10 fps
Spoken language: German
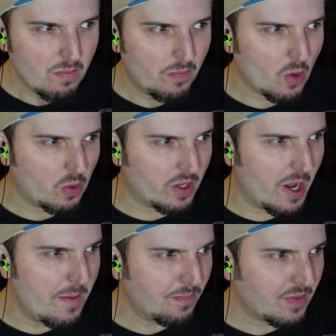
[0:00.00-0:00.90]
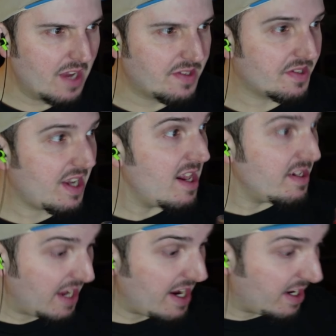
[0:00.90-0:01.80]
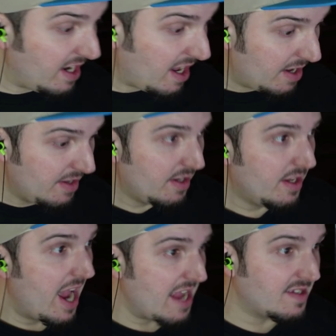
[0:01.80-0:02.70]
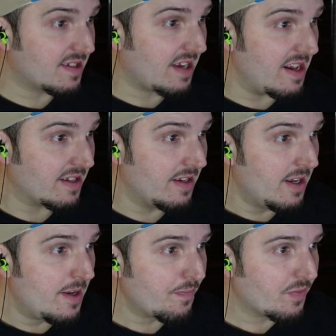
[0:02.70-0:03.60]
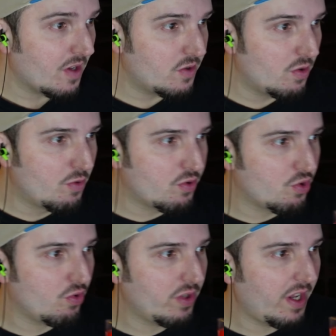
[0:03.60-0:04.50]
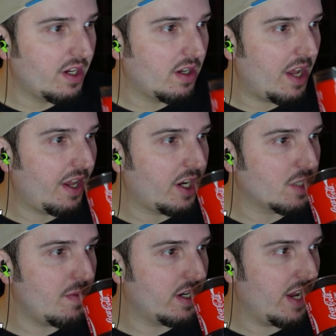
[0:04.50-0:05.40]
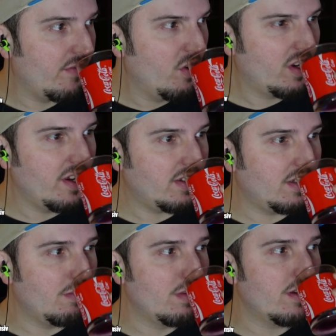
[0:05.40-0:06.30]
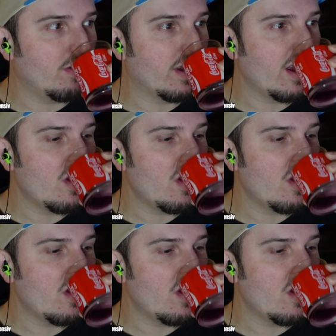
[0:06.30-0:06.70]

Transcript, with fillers: Okay. Ist es kalt? Ja, ja, klar. Es ist kalt. So musst du schon trinken. Anderer Geschmack. Wirklich? Die, die Okay.